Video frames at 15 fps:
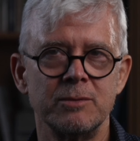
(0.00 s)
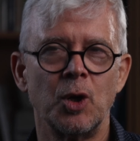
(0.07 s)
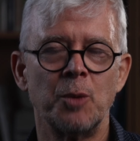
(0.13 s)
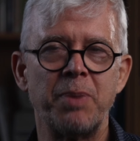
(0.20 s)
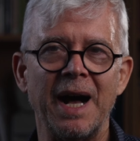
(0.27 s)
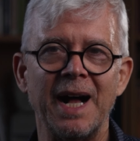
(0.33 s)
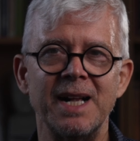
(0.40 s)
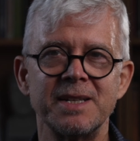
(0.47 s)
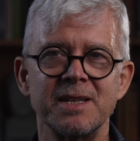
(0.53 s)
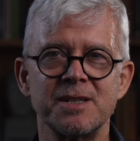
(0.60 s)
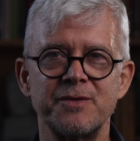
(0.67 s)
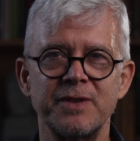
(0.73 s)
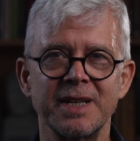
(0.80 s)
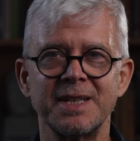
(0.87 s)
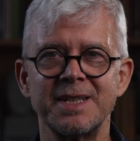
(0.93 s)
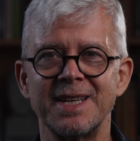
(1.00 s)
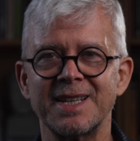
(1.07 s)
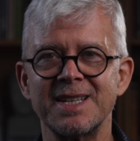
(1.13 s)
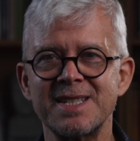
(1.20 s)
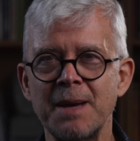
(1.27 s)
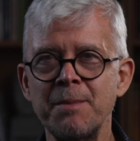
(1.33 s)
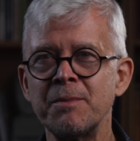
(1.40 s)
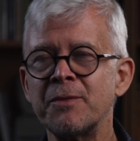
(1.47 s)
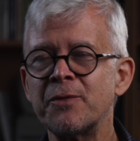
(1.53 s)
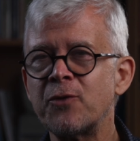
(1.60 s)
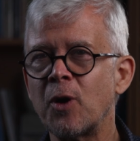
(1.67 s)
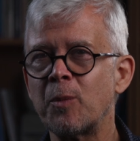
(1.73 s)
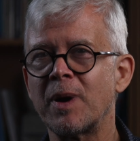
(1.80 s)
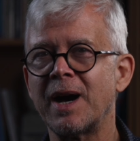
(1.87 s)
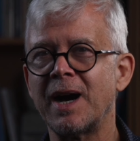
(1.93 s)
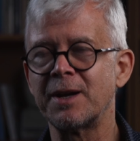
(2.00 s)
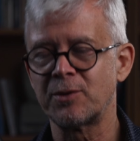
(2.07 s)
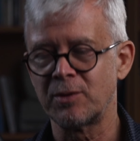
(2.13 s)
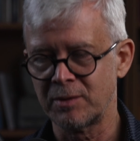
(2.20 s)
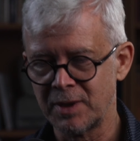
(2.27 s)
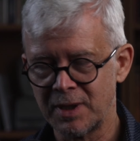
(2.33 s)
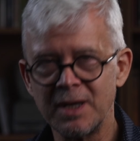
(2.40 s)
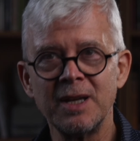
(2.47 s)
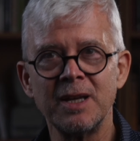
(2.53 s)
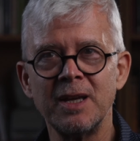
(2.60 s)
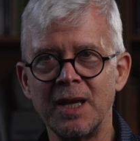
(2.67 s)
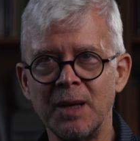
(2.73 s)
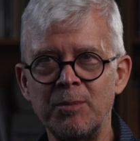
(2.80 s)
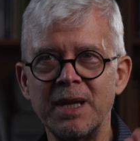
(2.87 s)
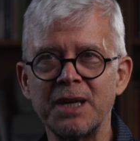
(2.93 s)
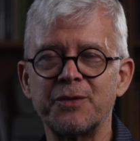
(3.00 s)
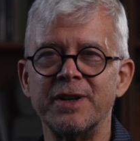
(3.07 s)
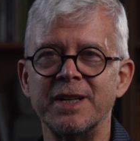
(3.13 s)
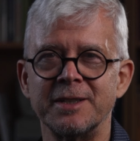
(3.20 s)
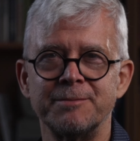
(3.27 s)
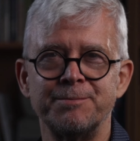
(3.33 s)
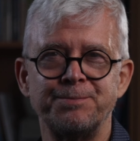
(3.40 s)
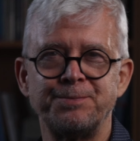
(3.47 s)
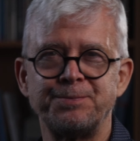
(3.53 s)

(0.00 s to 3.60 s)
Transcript: und behalte es während der gesamten Vorbereitung im Blickfeld.